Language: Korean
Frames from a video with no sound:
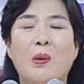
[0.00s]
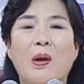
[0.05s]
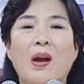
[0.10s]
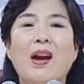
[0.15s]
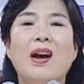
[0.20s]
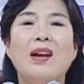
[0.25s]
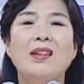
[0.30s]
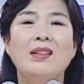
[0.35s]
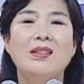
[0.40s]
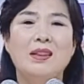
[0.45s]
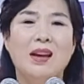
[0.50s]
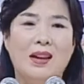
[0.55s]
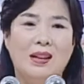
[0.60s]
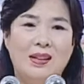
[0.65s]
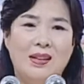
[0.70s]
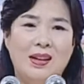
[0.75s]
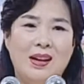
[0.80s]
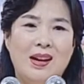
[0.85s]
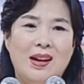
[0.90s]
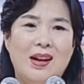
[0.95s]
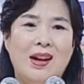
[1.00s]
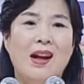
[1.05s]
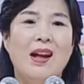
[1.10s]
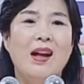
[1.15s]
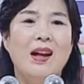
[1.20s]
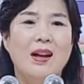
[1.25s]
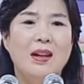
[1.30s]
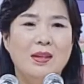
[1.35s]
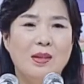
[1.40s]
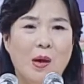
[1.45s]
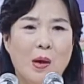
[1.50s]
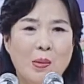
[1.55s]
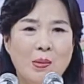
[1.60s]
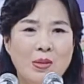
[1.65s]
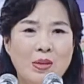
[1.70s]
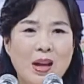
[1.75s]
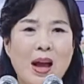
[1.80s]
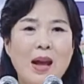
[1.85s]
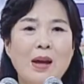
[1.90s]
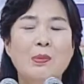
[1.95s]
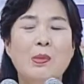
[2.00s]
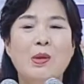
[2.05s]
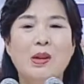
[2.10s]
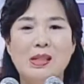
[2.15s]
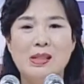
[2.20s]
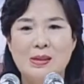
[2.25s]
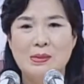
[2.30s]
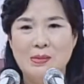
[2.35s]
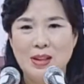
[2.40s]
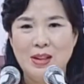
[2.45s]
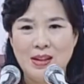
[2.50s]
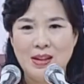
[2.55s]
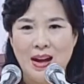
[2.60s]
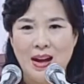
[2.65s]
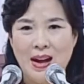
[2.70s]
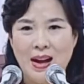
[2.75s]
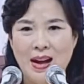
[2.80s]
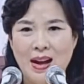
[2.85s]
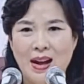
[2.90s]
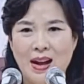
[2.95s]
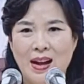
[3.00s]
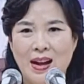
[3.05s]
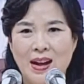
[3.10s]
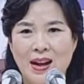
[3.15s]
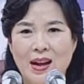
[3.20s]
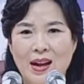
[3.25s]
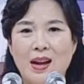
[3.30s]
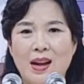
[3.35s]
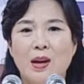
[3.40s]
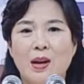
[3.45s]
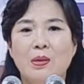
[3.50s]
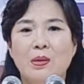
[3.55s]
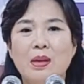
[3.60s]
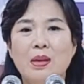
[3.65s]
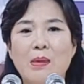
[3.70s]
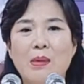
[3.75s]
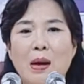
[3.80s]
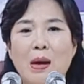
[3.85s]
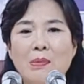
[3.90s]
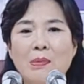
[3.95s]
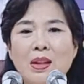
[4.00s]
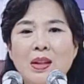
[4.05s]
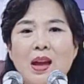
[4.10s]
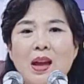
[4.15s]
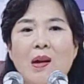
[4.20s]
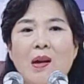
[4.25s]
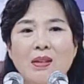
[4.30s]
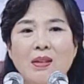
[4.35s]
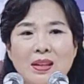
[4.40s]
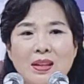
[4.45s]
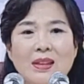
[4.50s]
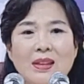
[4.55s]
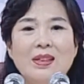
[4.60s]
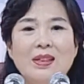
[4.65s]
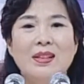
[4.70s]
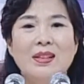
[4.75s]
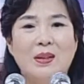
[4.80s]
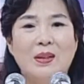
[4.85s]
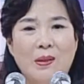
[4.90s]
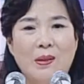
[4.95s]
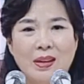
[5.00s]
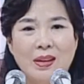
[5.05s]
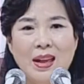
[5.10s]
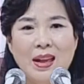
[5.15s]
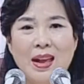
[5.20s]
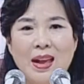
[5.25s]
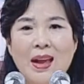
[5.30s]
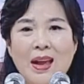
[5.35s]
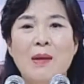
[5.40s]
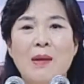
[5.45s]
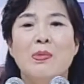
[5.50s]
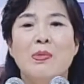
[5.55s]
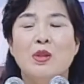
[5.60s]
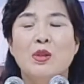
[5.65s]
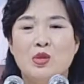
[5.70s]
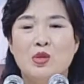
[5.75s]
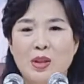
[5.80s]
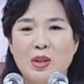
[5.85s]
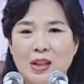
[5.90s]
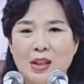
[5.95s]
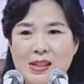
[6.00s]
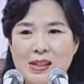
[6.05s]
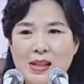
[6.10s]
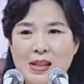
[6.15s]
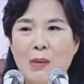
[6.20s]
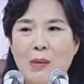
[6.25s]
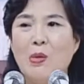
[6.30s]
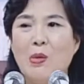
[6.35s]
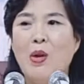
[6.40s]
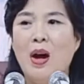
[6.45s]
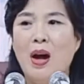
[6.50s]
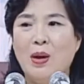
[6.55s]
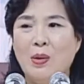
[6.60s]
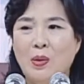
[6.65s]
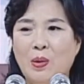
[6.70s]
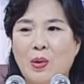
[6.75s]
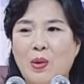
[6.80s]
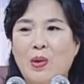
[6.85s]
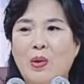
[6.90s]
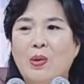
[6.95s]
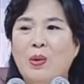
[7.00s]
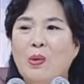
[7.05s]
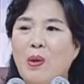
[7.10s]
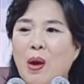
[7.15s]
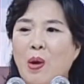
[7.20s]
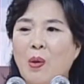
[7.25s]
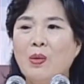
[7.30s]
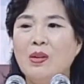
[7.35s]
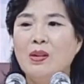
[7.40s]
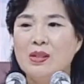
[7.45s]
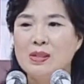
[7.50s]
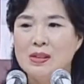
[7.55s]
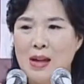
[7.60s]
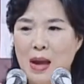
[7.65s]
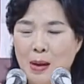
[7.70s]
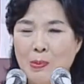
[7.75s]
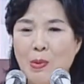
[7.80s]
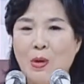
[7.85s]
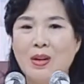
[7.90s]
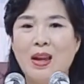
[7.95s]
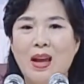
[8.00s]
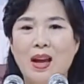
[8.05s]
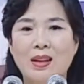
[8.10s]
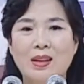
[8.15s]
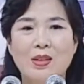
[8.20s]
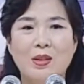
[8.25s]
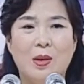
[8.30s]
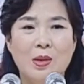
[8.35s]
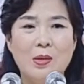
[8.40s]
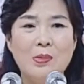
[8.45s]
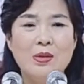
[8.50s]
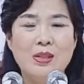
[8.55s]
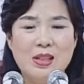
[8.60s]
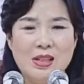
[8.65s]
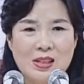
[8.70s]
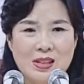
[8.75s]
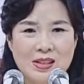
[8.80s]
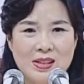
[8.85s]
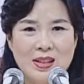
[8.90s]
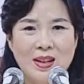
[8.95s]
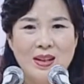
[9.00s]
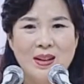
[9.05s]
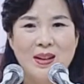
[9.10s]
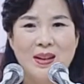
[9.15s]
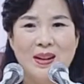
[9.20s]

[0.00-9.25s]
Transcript: 가는 날이라 너무나 행복했습니다. 우리 만민의 어린이들은 그렇게 주의를 사모하고 교회 오는 것을 행복해하는 여러분이시죠?